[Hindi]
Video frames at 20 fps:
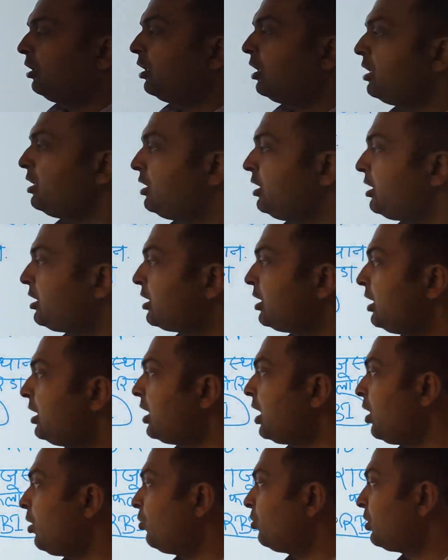रंजीत सिंह
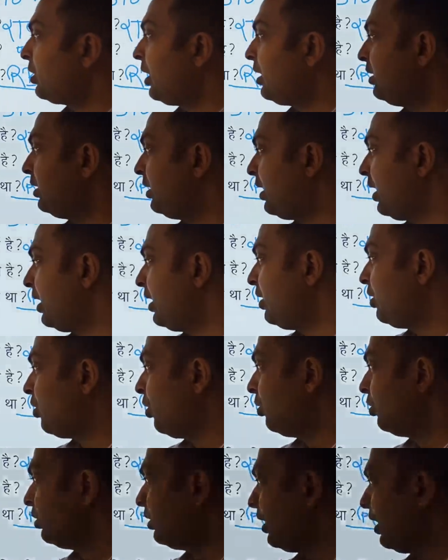का उत्तराधिकारी
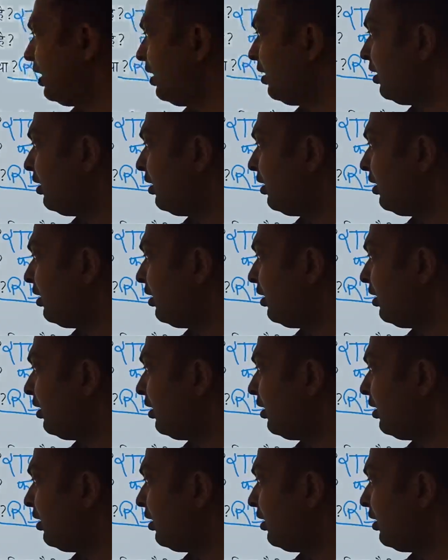कौन था